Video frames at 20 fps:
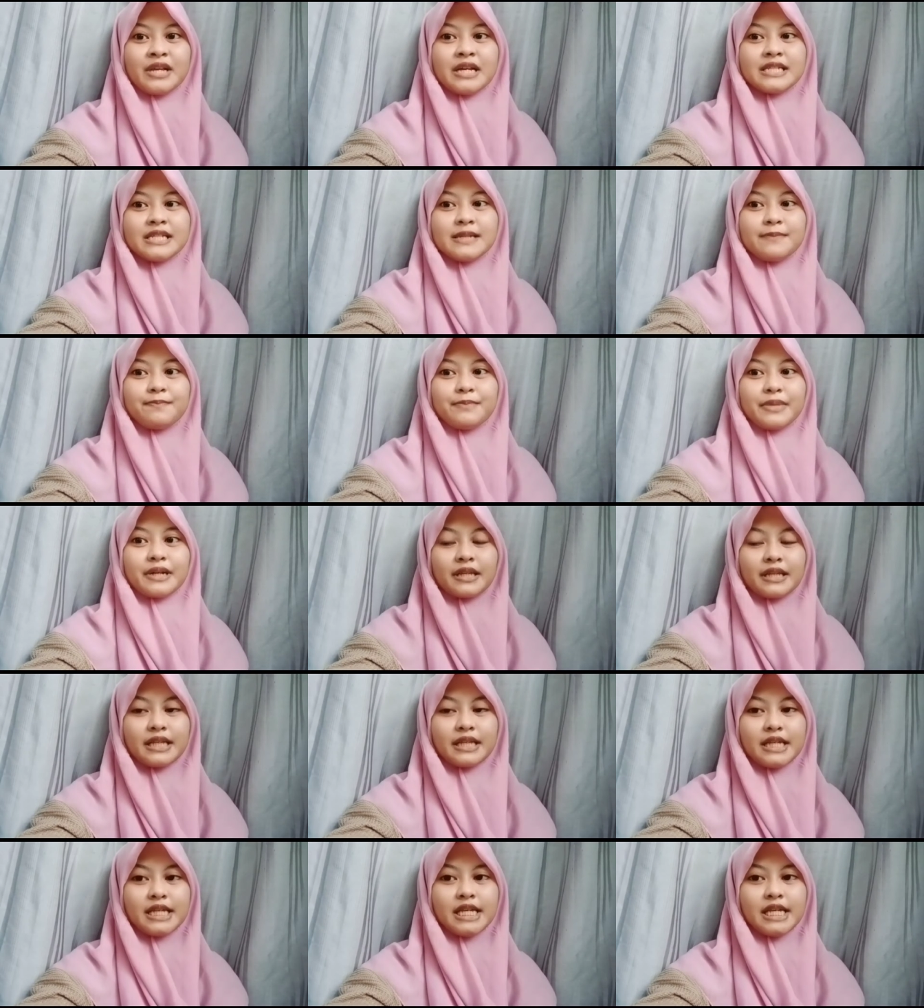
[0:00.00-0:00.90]

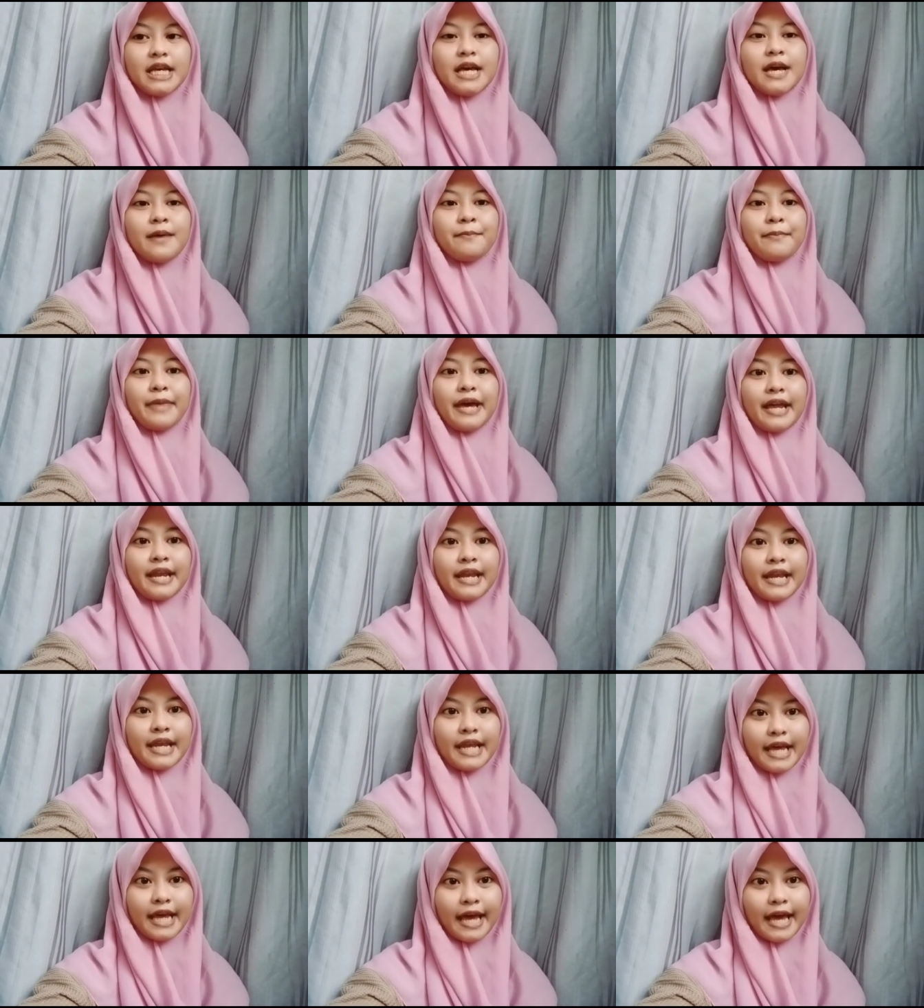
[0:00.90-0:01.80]
seperti
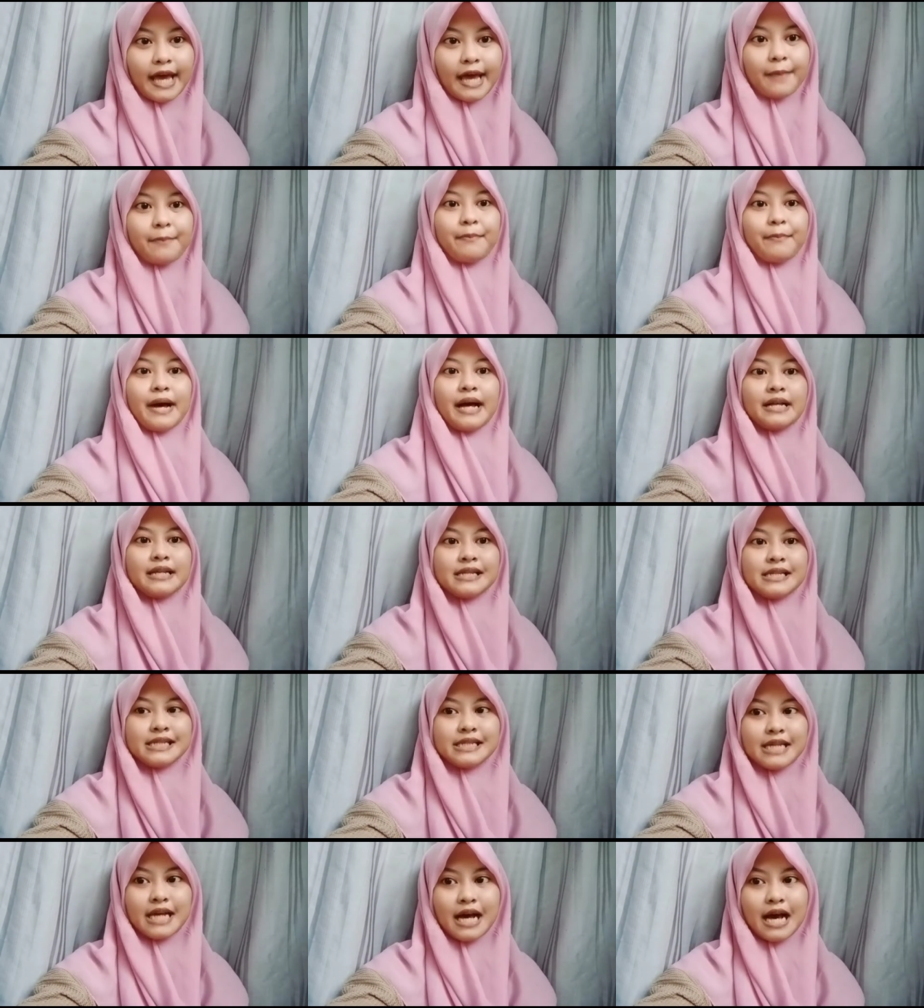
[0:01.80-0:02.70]
pendek,
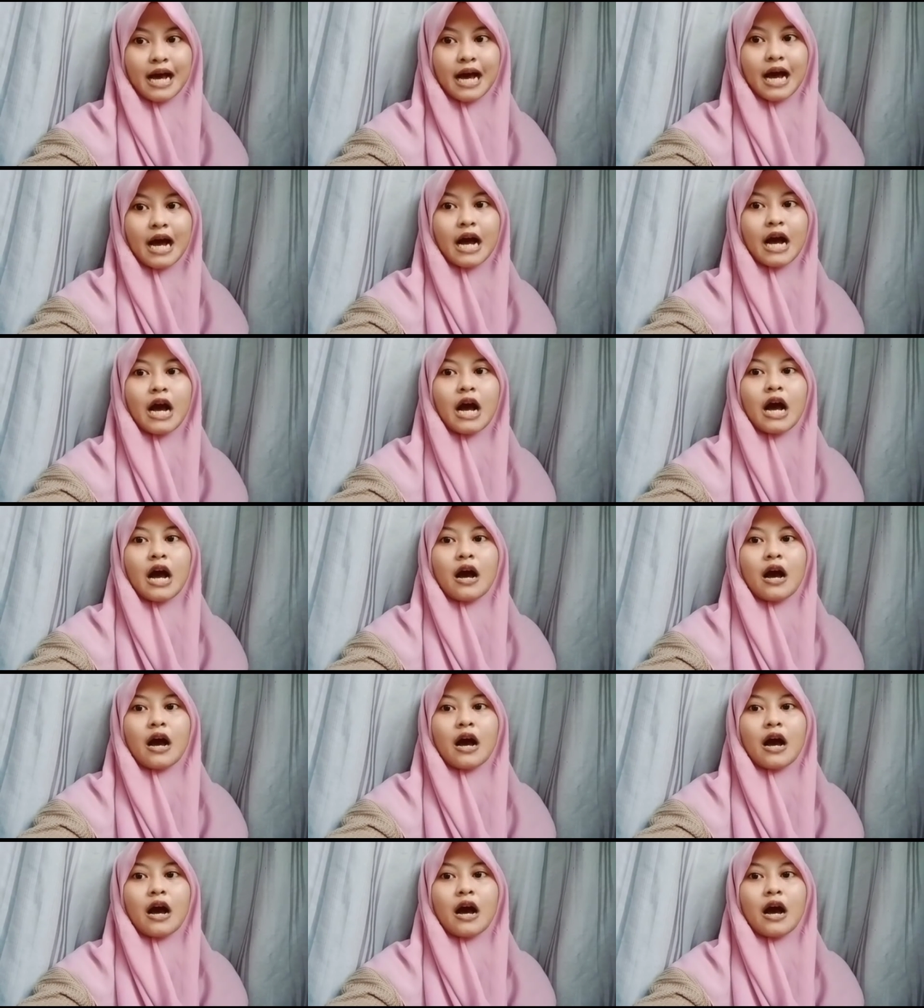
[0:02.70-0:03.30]
panjang,